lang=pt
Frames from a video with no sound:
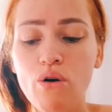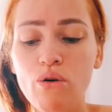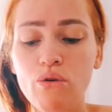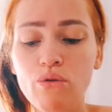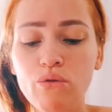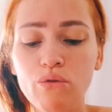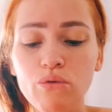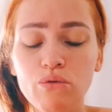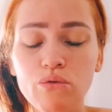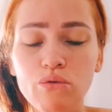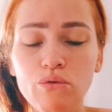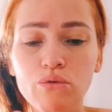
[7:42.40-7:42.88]

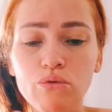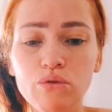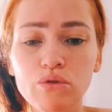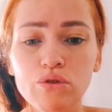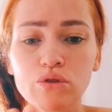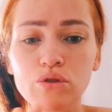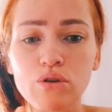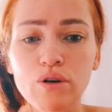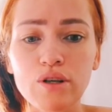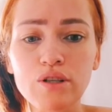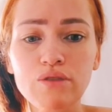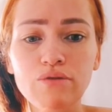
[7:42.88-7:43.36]
os
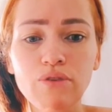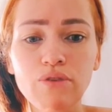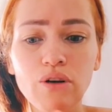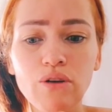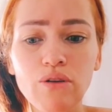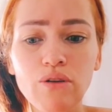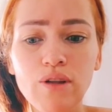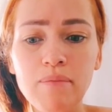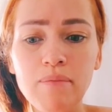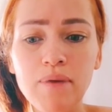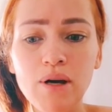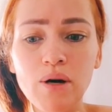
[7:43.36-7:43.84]
dois filhos
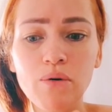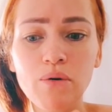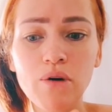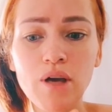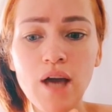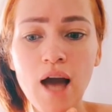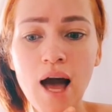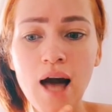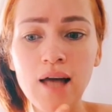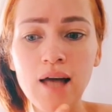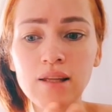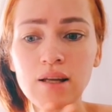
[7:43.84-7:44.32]
da minha
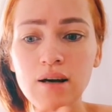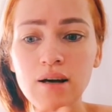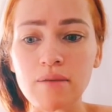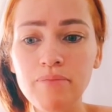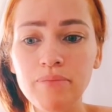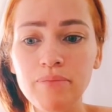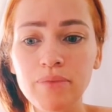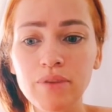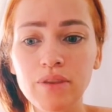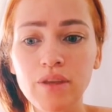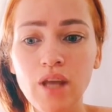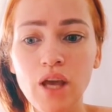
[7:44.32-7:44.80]
cunhada,
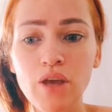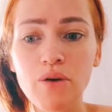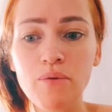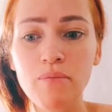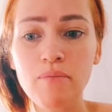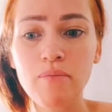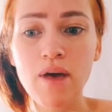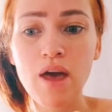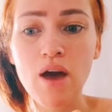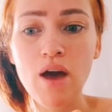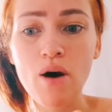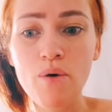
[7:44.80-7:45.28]
tem o
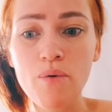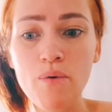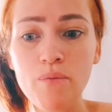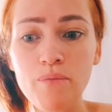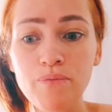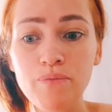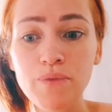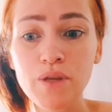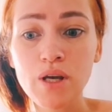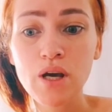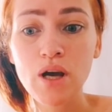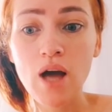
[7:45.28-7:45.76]
meu,
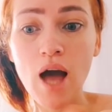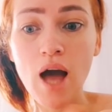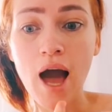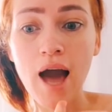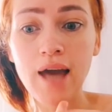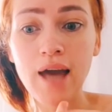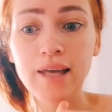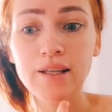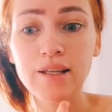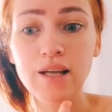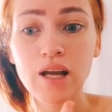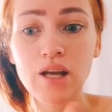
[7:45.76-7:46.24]

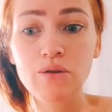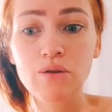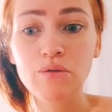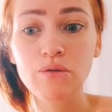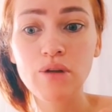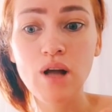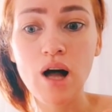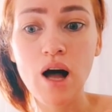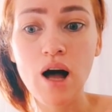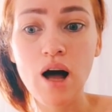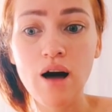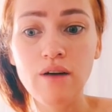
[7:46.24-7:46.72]
aí tem o
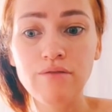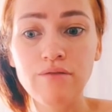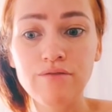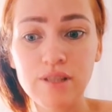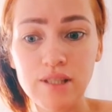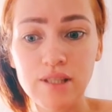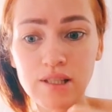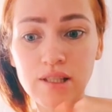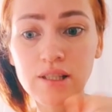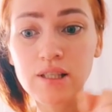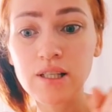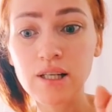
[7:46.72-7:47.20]
da
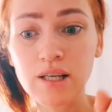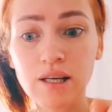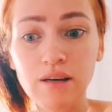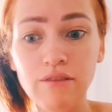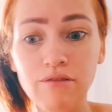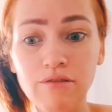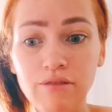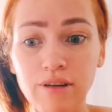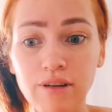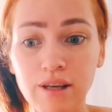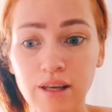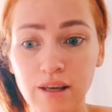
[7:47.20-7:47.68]
vizinha,
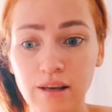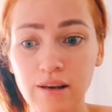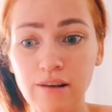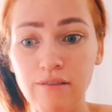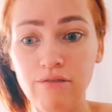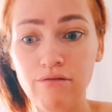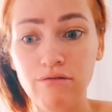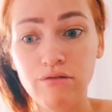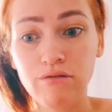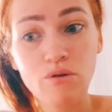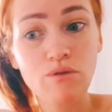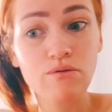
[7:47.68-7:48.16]
que, que
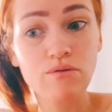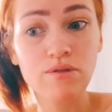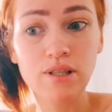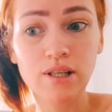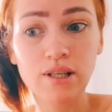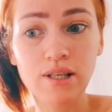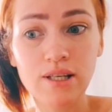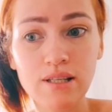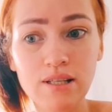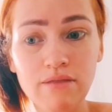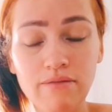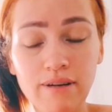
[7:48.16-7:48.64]
com
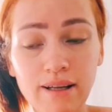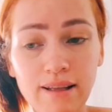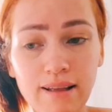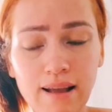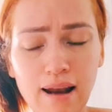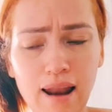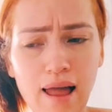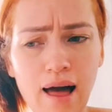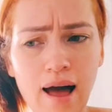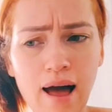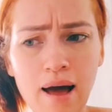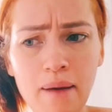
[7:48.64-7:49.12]
certeza vai estar
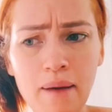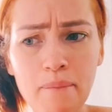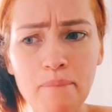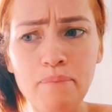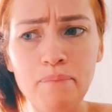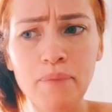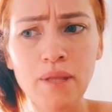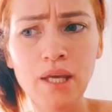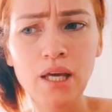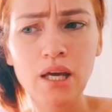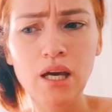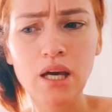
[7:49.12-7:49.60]
tá lá,
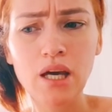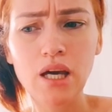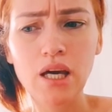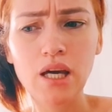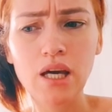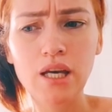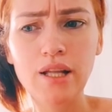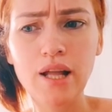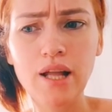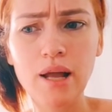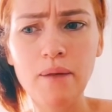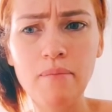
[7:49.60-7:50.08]

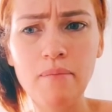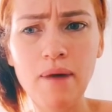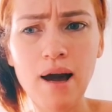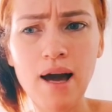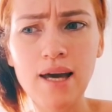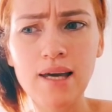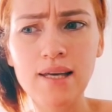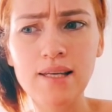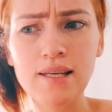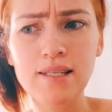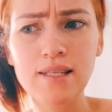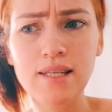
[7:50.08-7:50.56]
e tem
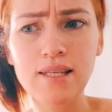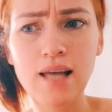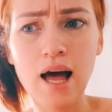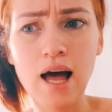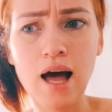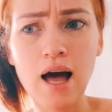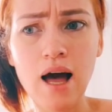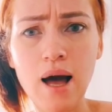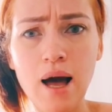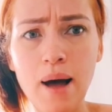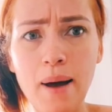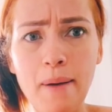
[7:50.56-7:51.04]
mais
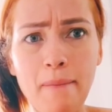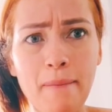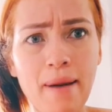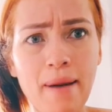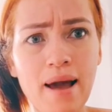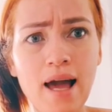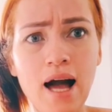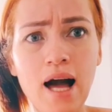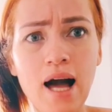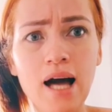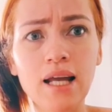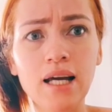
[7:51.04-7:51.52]
a
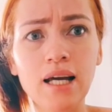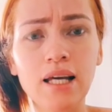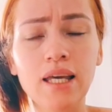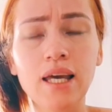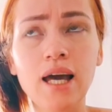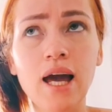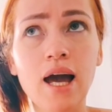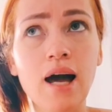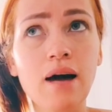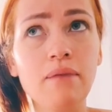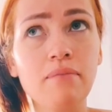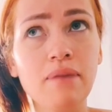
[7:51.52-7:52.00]
Maiara, que
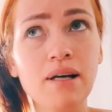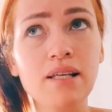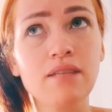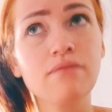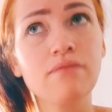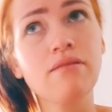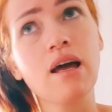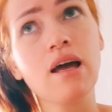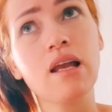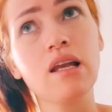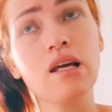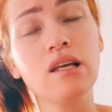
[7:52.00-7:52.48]
é a mais
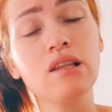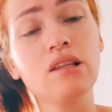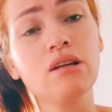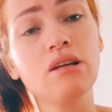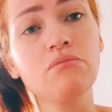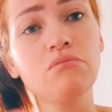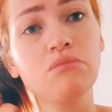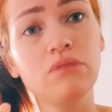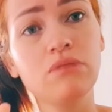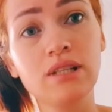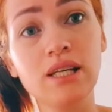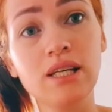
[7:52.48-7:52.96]
velha.
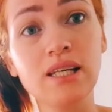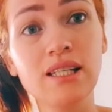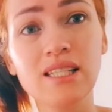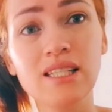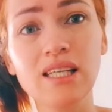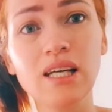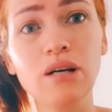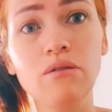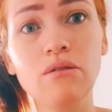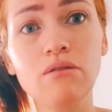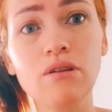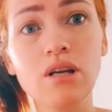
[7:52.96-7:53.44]
Então, tem
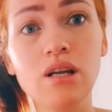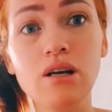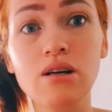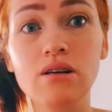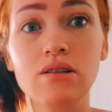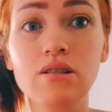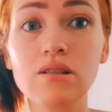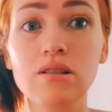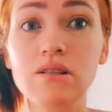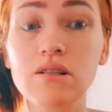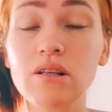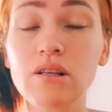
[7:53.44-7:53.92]
cinco
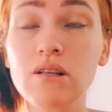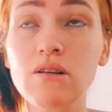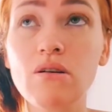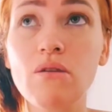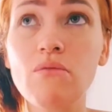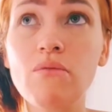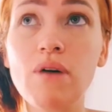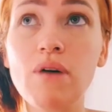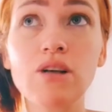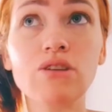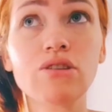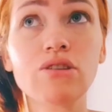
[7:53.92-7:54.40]
crianças,
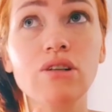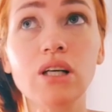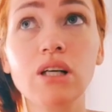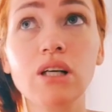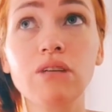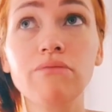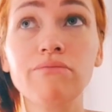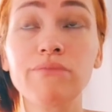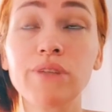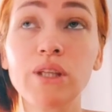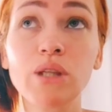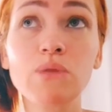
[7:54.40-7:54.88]
então acho que,
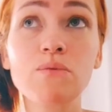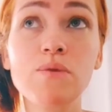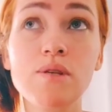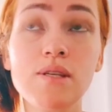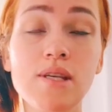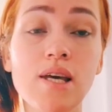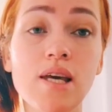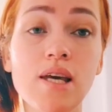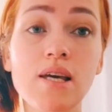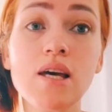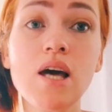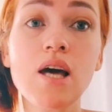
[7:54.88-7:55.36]
não
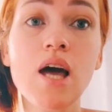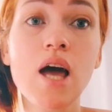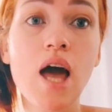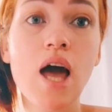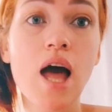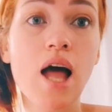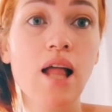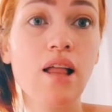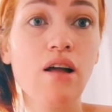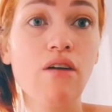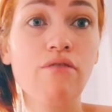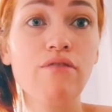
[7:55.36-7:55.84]
sei,
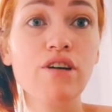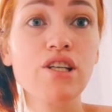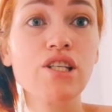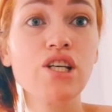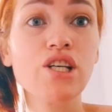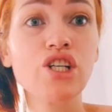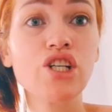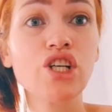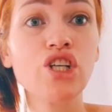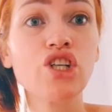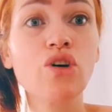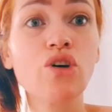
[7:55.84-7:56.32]
talvez a
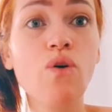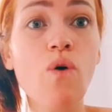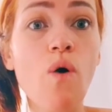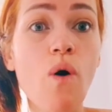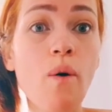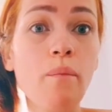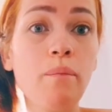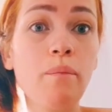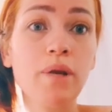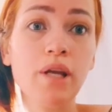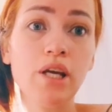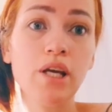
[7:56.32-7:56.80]
gente
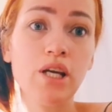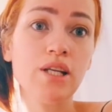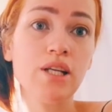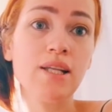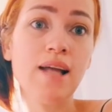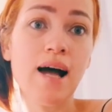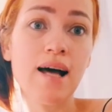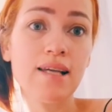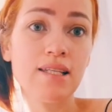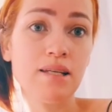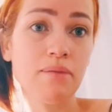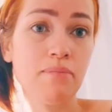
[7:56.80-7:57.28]
compre e
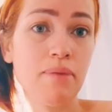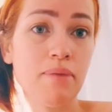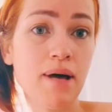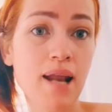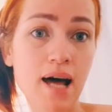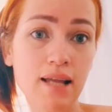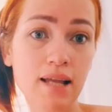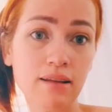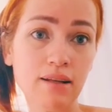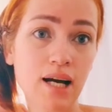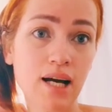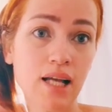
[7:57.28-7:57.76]
dá
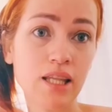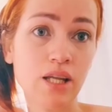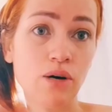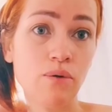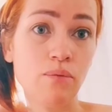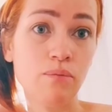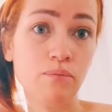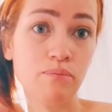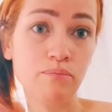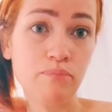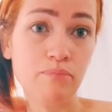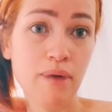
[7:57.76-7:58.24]
separado, cada
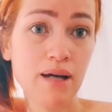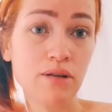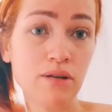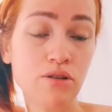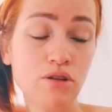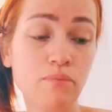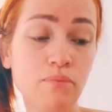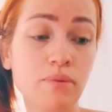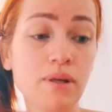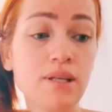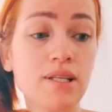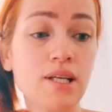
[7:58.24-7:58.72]
um pega o
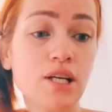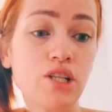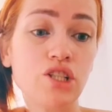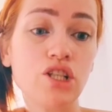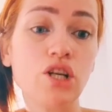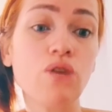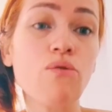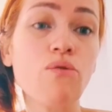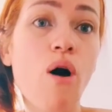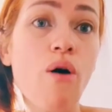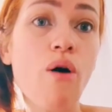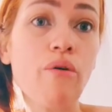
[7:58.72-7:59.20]
seu presente
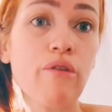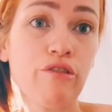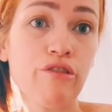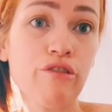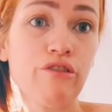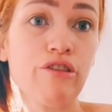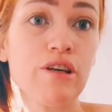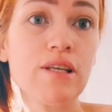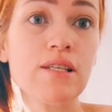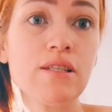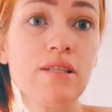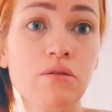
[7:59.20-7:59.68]
igual eu
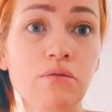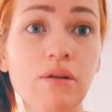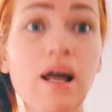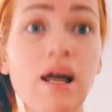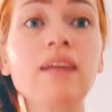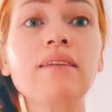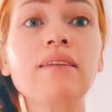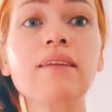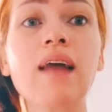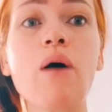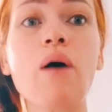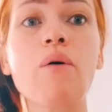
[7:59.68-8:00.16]
fiz no
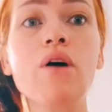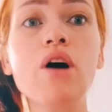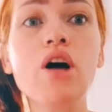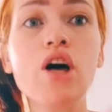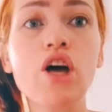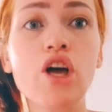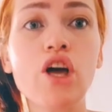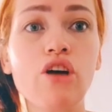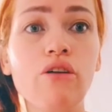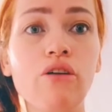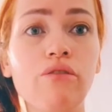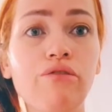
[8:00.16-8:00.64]
Natal.
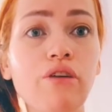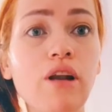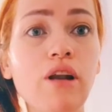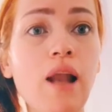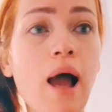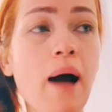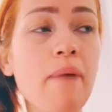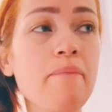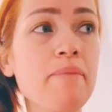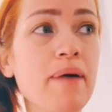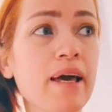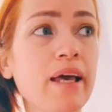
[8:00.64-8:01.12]
Eu fui
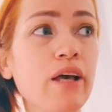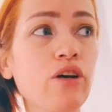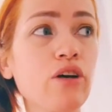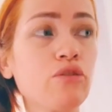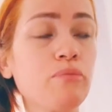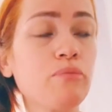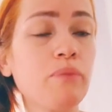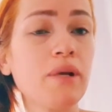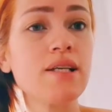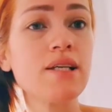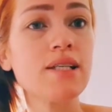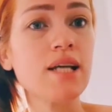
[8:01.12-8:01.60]
lá, peguei os
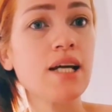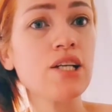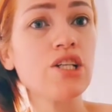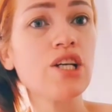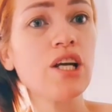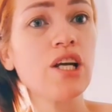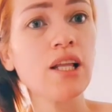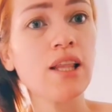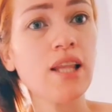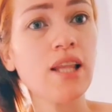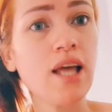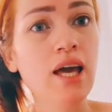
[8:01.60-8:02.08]
presentes
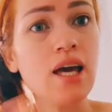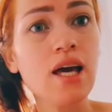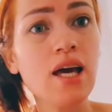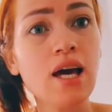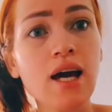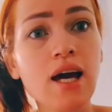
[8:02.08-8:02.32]
e dei